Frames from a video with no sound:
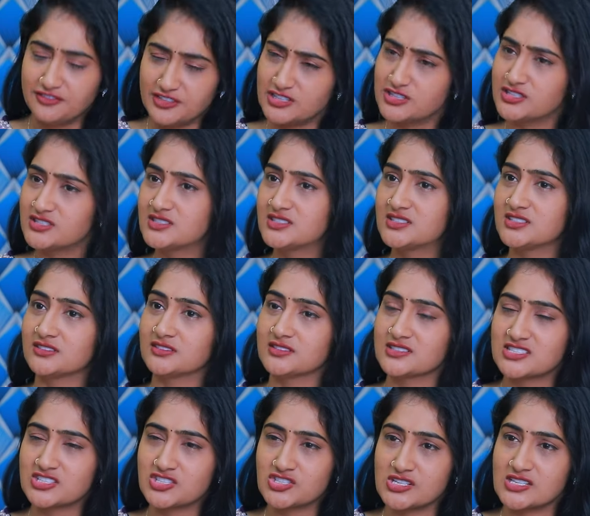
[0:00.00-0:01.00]
ఫస్ట్
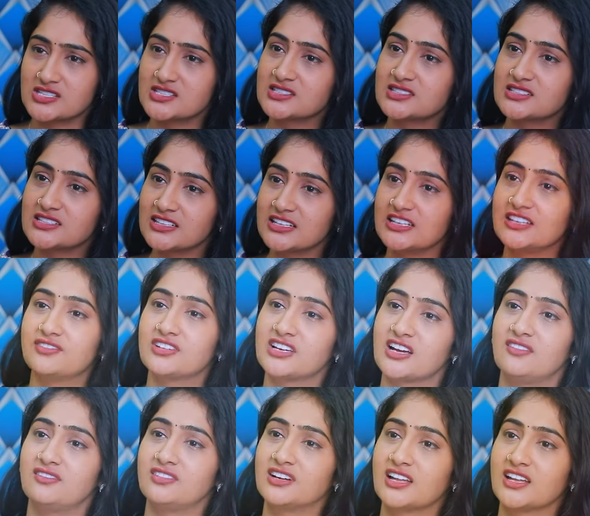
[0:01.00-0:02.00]
స్ట్రెస్
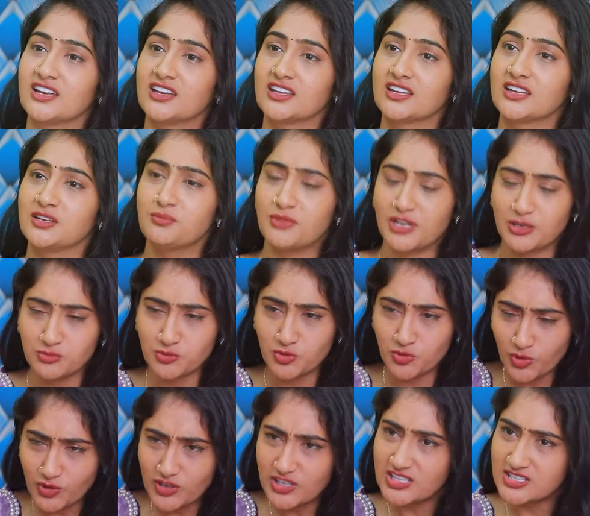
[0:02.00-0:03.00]
రిలీవింగ్ అవ్వడానికి మనం
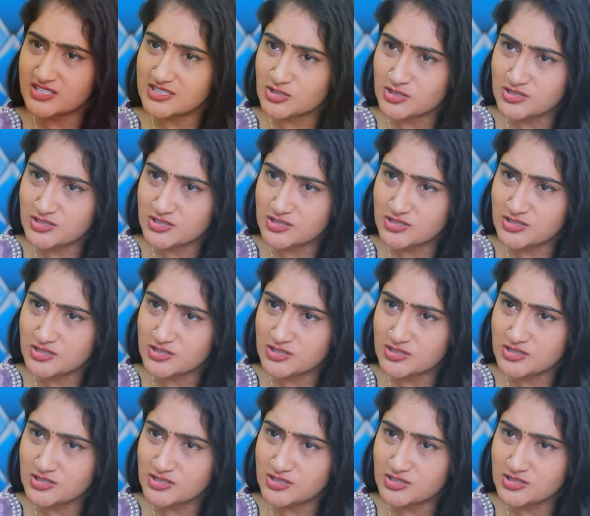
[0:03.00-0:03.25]
కొన్ని